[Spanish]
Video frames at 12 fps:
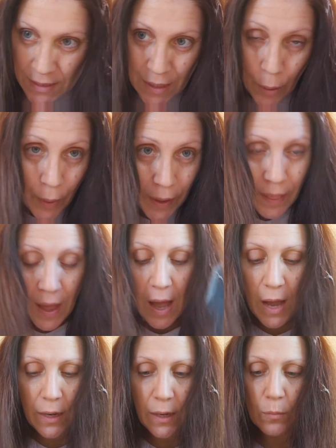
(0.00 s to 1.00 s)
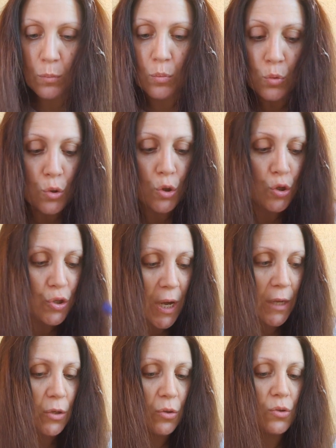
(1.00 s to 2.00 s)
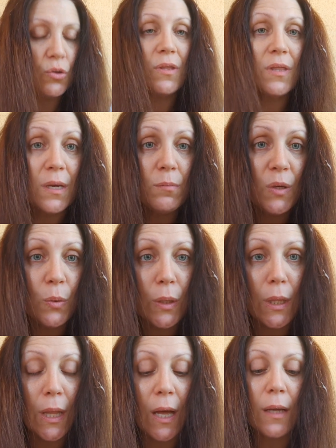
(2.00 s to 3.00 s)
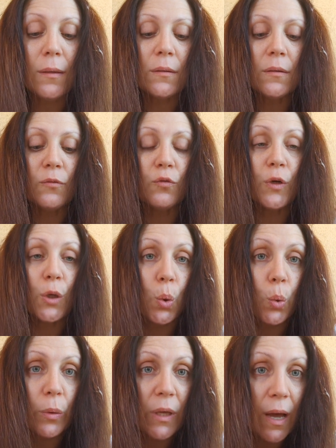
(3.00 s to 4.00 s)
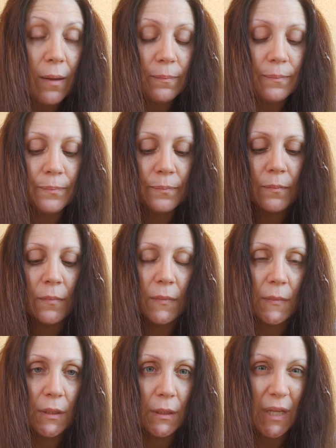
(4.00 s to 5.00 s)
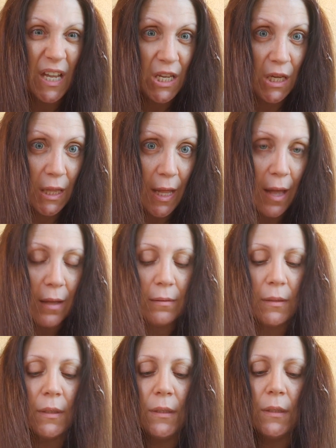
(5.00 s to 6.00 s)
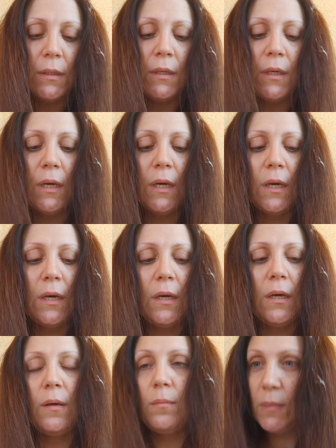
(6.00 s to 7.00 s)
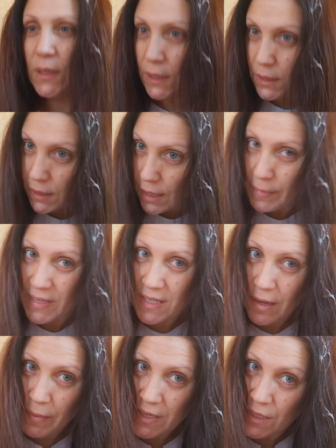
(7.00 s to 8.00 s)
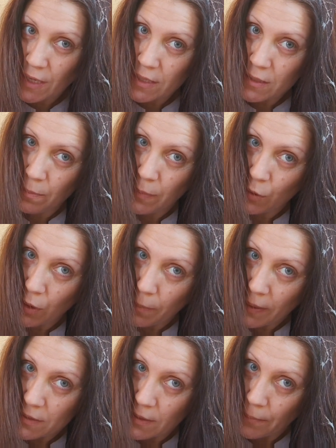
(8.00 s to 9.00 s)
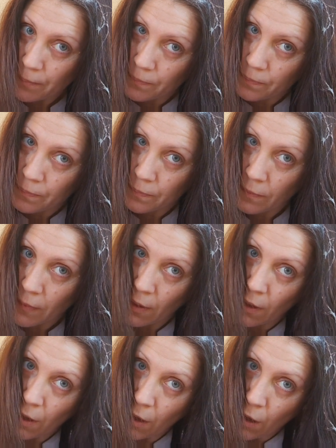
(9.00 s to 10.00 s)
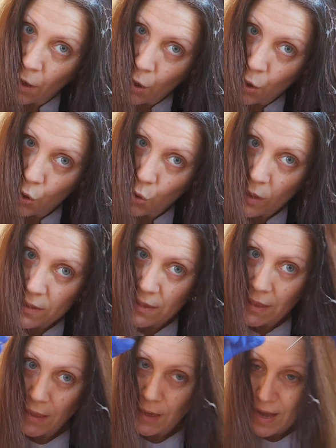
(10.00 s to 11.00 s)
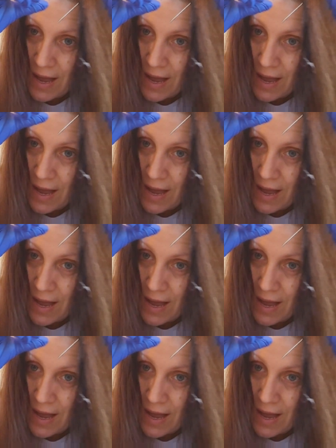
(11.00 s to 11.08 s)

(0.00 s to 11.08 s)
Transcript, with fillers: Si es verdad que muchos años de mi vida fui rubia, teñida, eh, me tenía, me hacía mechas, pero ¿qué pasa? Yo hace